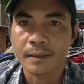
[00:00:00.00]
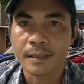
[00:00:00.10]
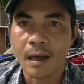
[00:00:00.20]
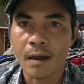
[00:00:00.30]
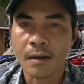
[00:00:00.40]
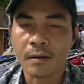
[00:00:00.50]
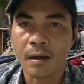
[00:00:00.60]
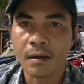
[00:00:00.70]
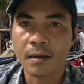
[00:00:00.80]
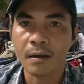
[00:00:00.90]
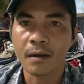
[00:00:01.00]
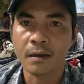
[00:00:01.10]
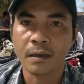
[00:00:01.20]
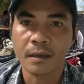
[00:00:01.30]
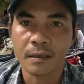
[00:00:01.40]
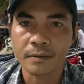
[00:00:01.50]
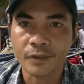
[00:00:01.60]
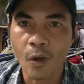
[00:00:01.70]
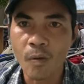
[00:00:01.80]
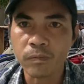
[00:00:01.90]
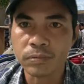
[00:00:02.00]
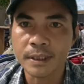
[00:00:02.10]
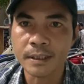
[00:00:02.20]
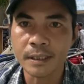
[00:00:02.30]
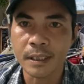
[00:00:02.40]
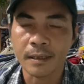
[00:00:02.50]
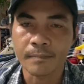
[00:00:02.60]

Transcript: nó có tốt chưa